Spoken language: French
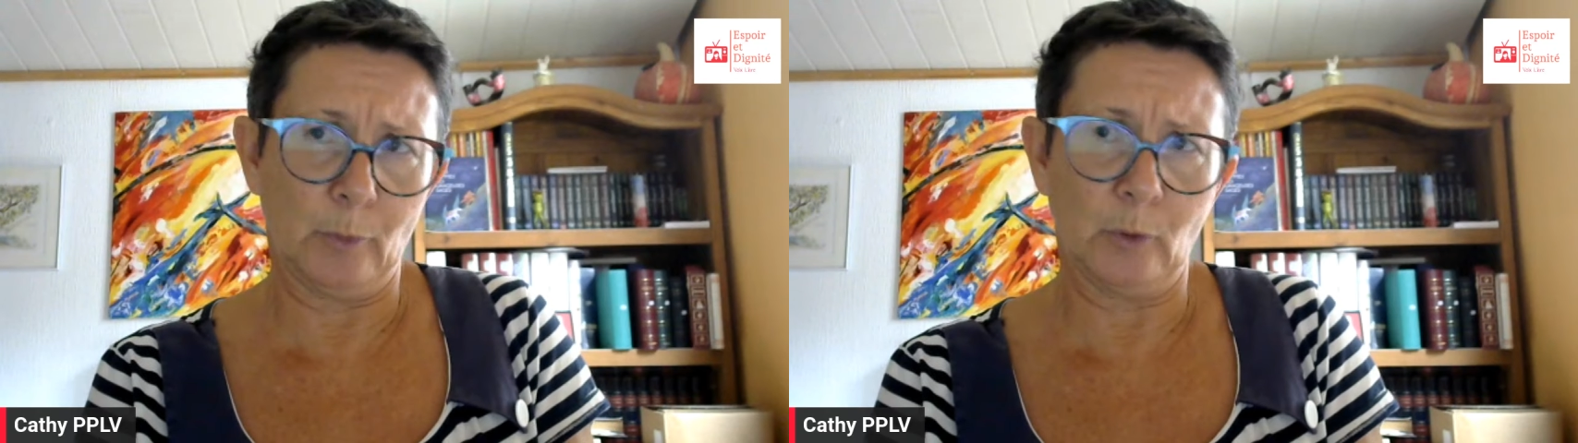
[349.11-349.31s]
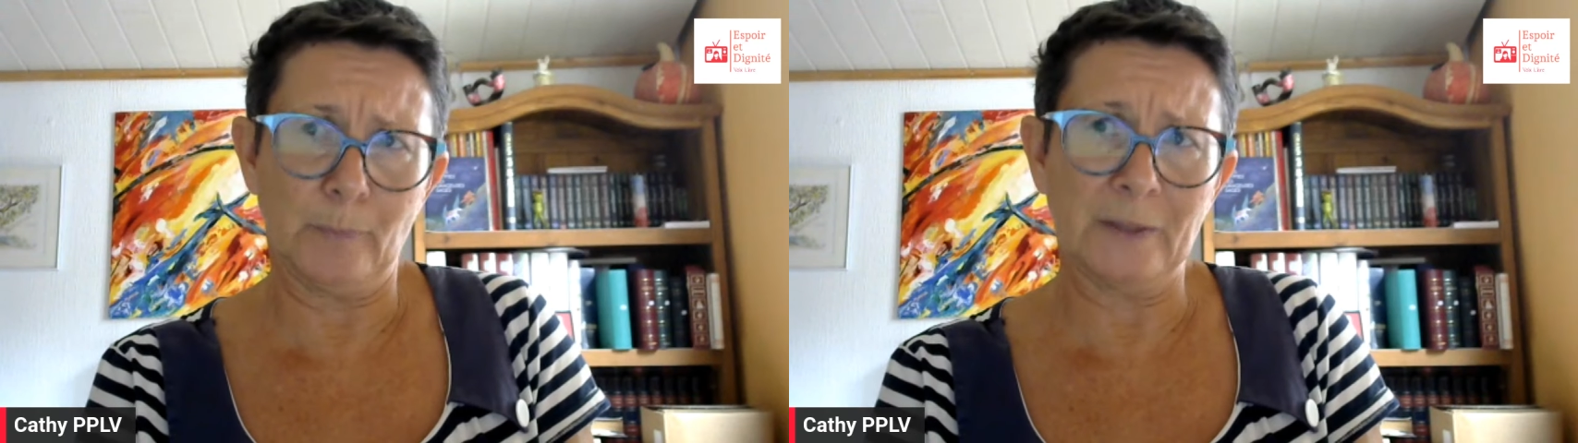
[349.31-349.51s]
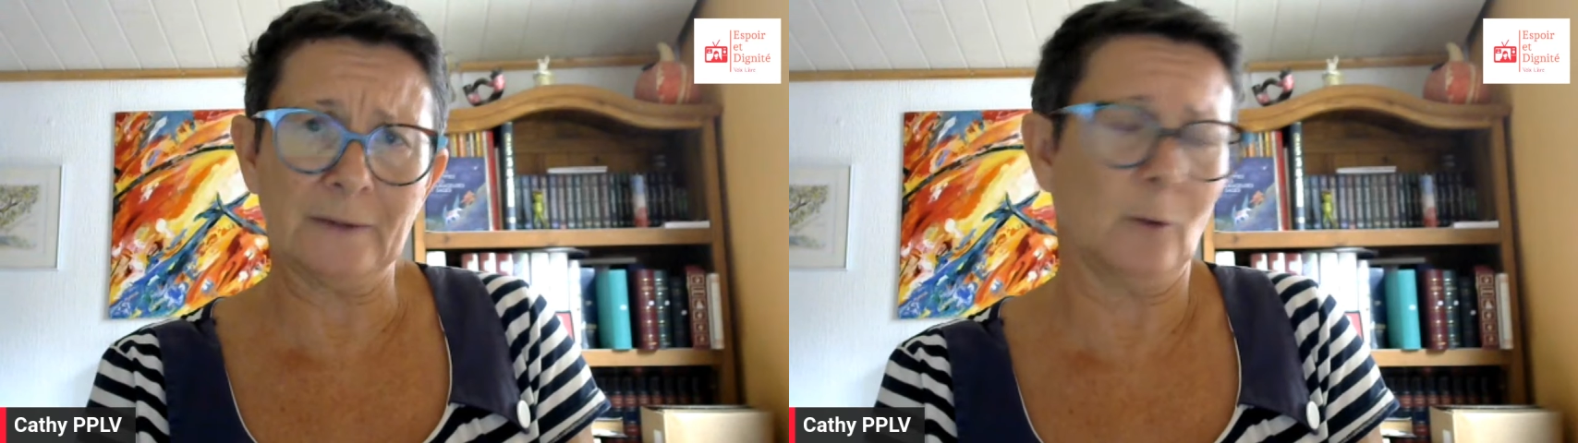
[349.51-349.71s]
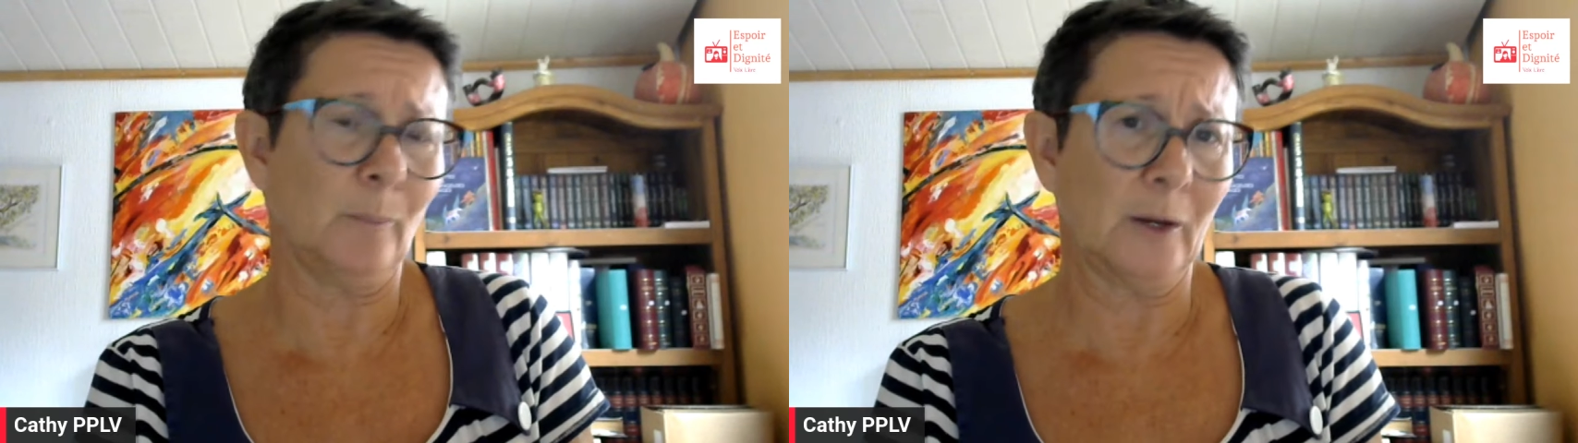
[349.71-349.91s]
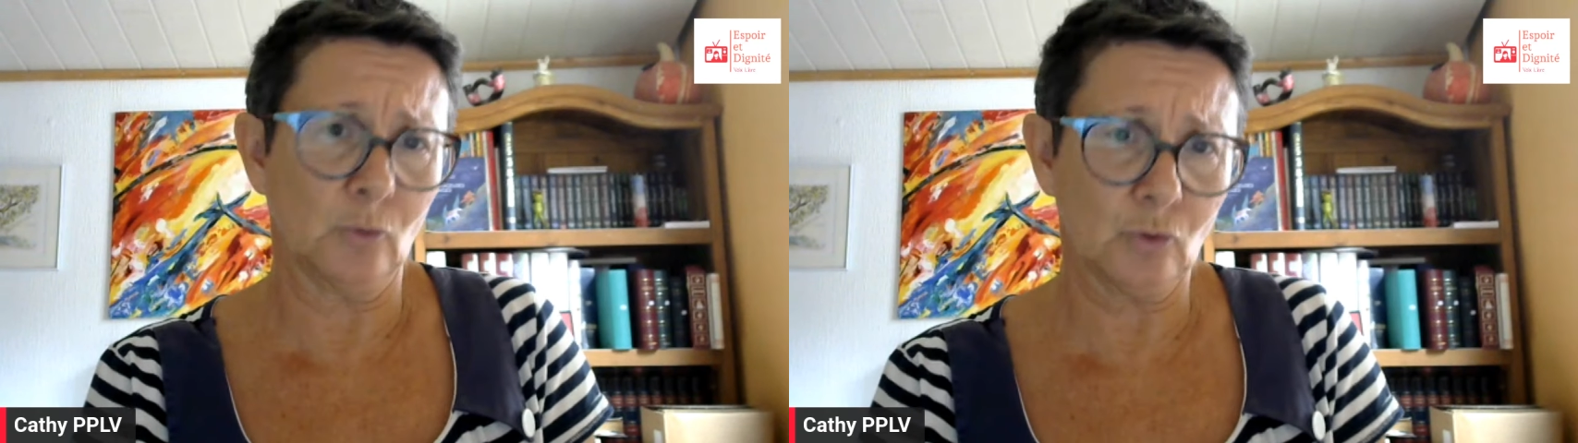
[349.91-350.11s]
en passant
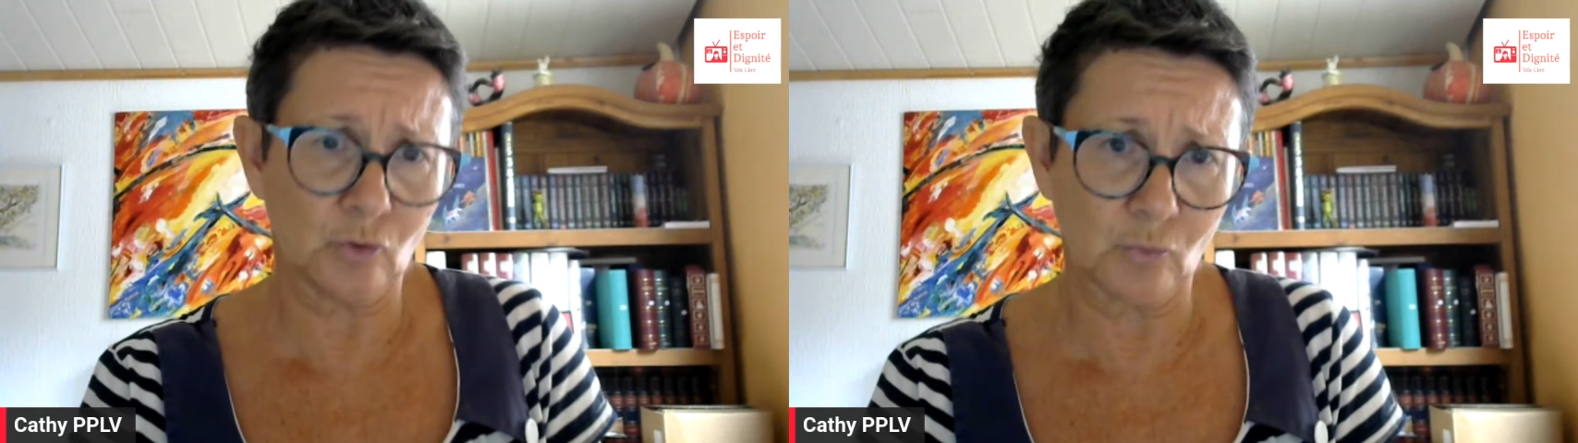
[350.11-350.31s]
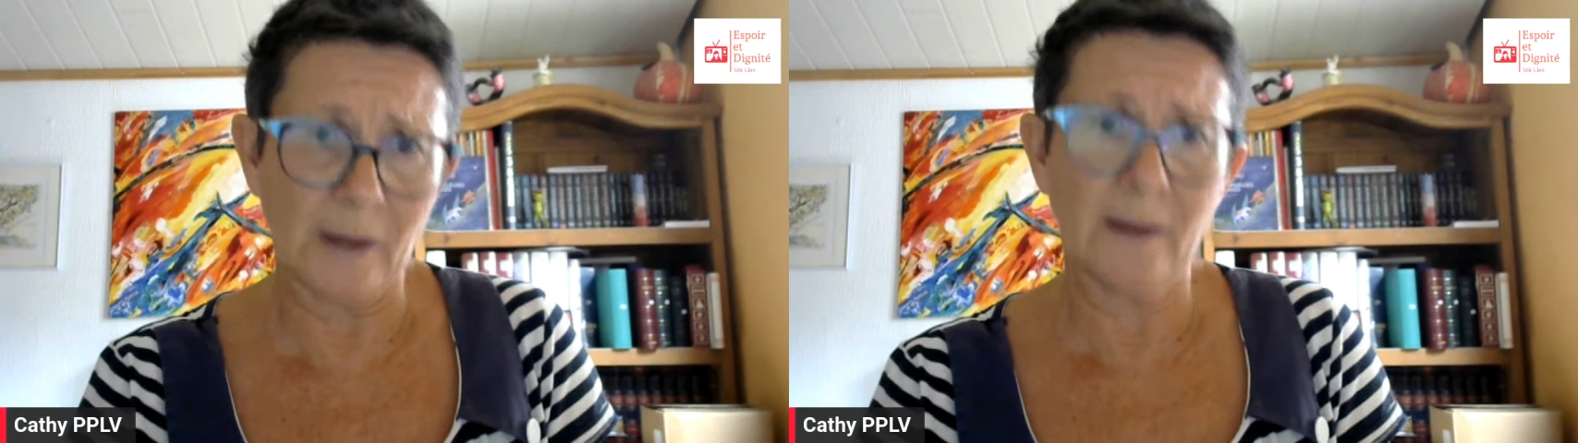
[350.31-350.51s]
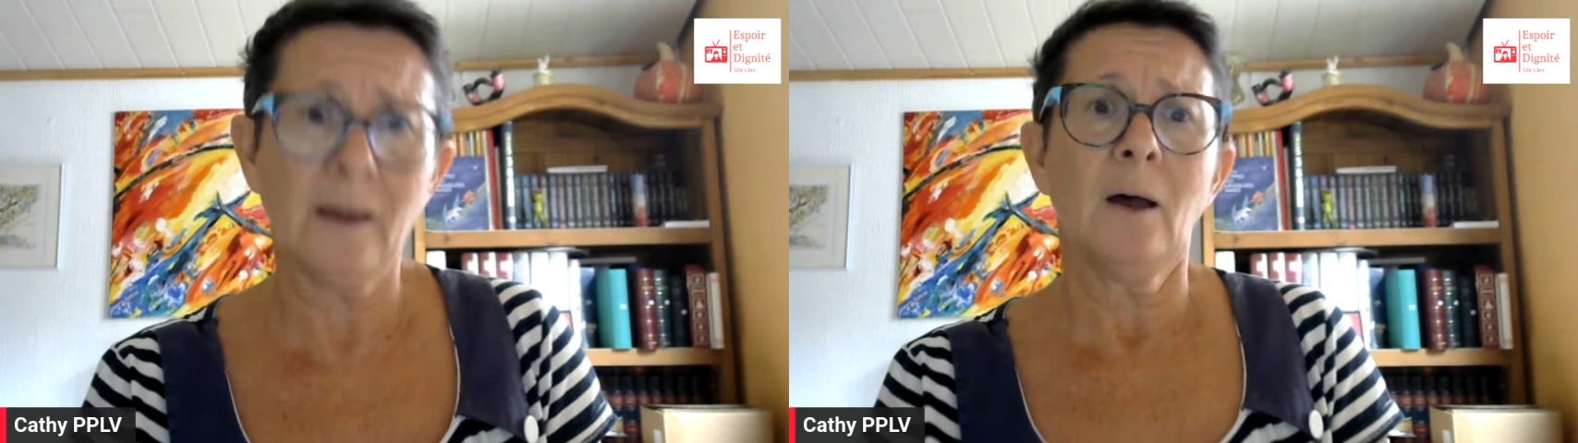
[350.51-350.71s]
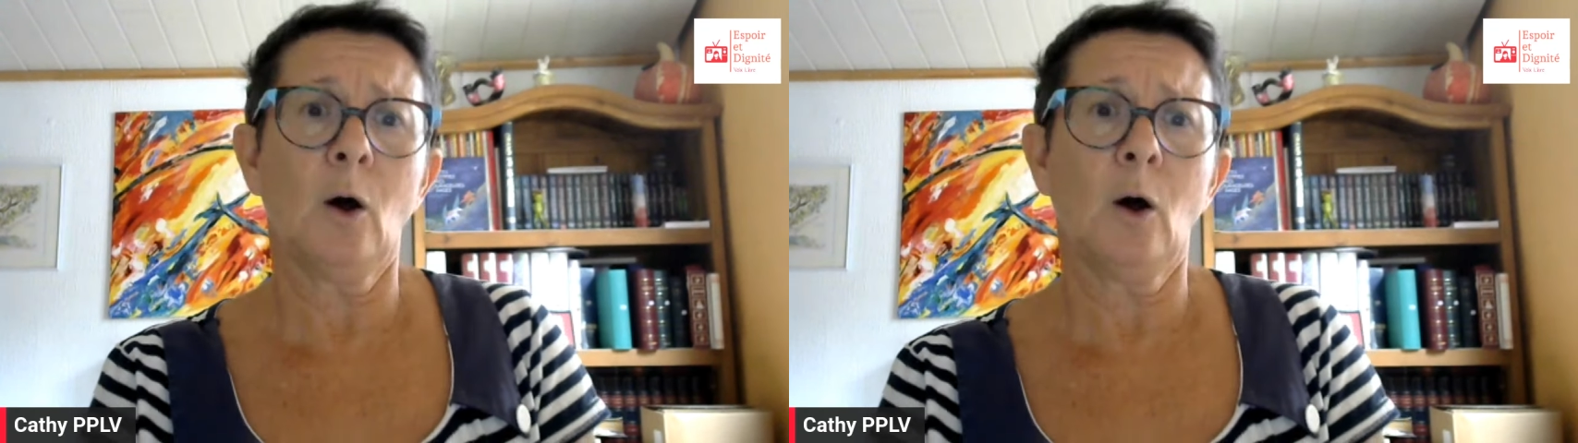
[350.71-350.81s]
par le soin,